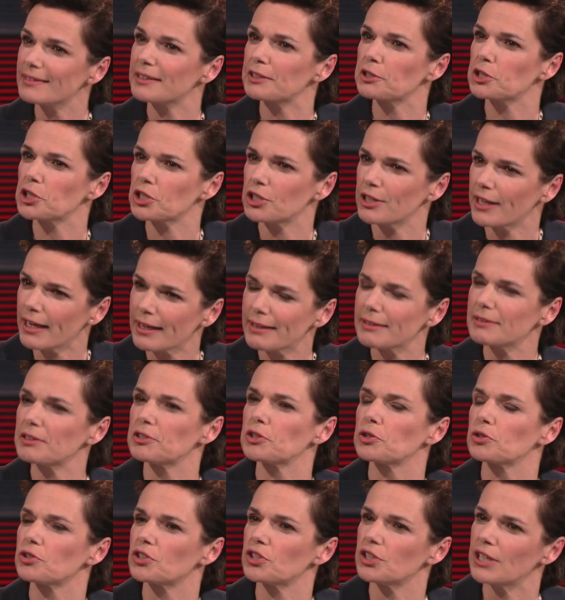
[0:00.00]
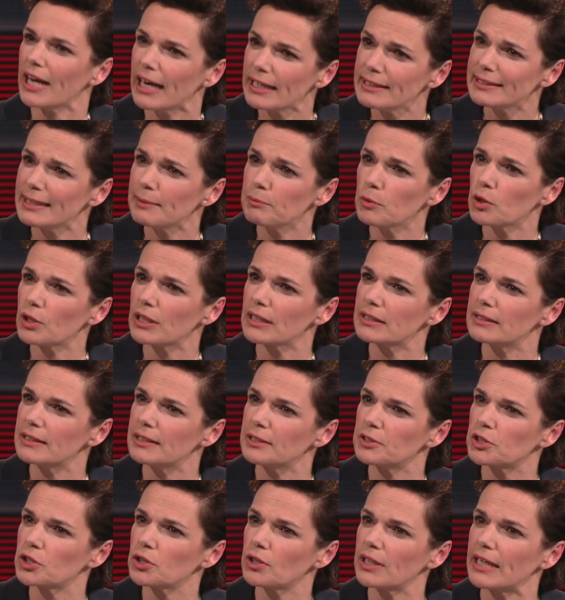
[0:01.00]
gestärkte
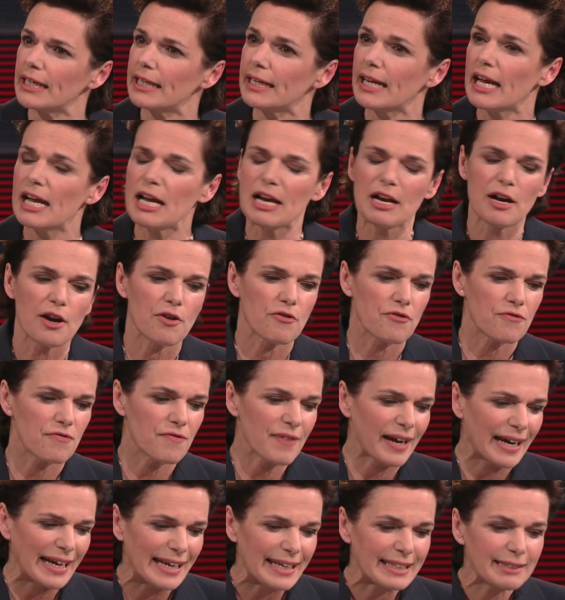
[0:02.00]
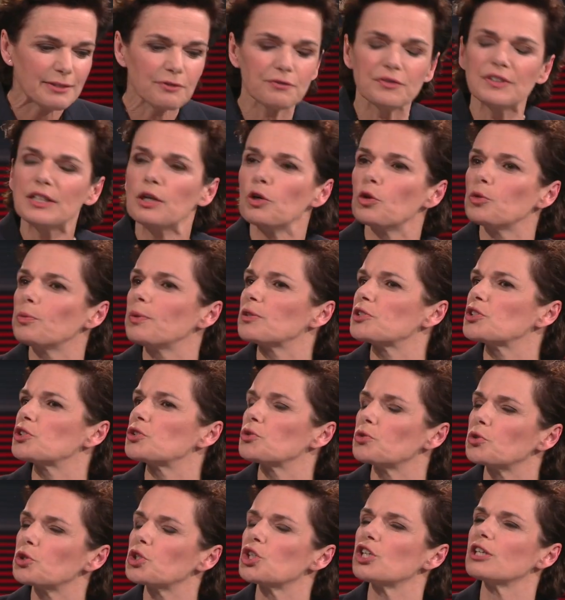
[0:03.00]
Sozialdemokratie zu gehen, reden wir über
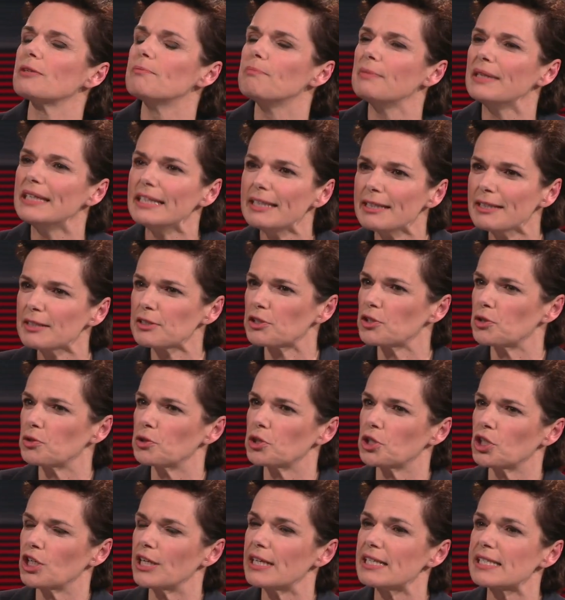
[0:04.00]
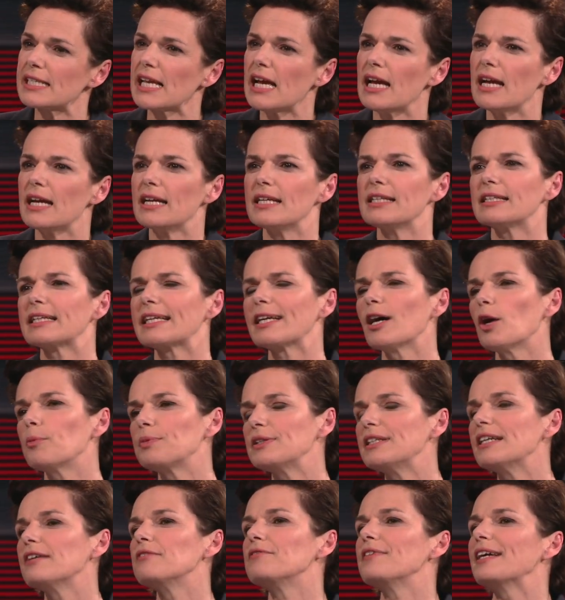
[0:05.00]
Social Media Sujets. ich glaube,
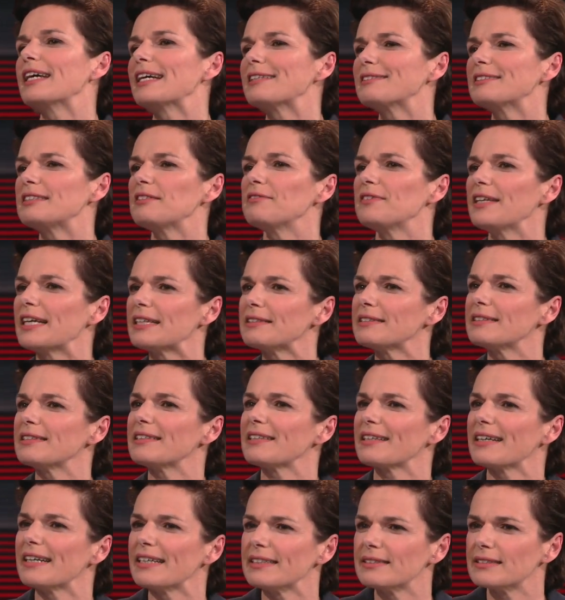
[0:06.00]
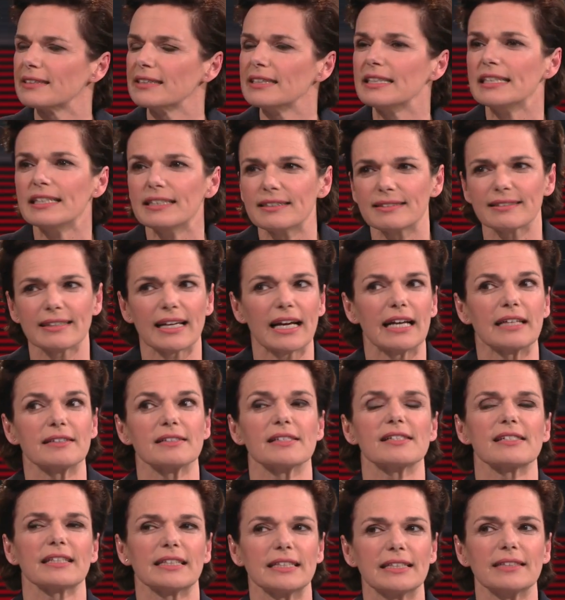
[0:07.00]
hier werden die Wertigkeiten nicht
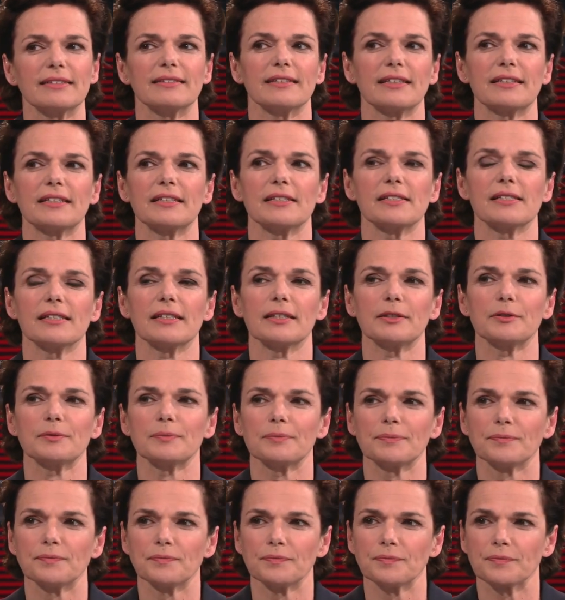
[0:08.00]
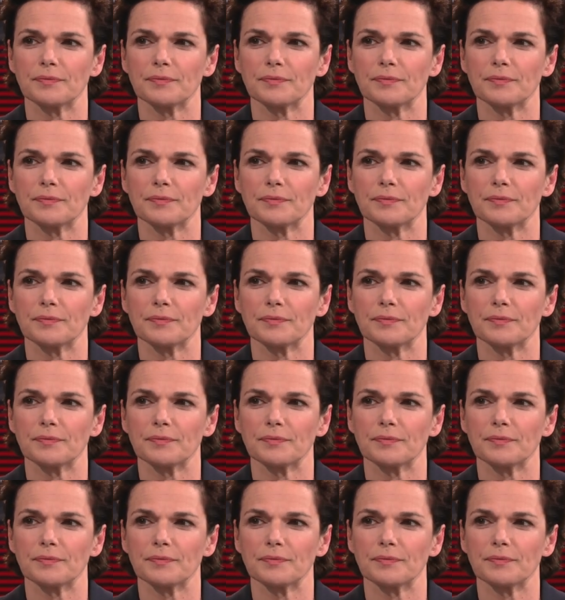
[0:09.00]
ganz richtig gesetzt. Nein, die Frage ist